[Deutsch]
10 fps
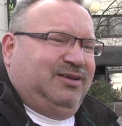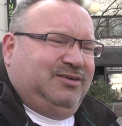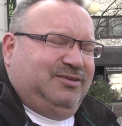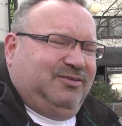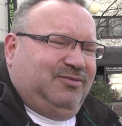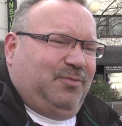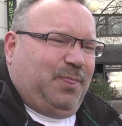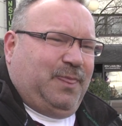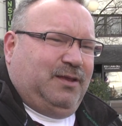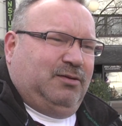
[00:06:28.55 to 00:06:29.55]
äh, nicht
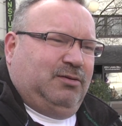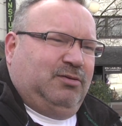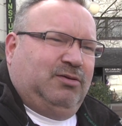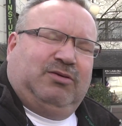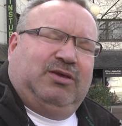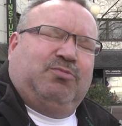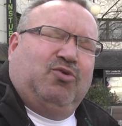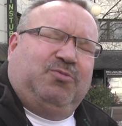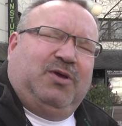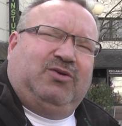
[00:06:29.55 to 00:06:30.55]
rechtfertigen, aber ich, ich
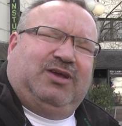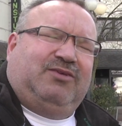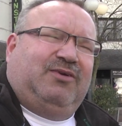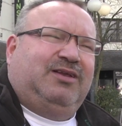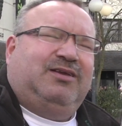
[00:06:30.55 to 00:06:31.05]
muss mich auch nicht rechtfertigen.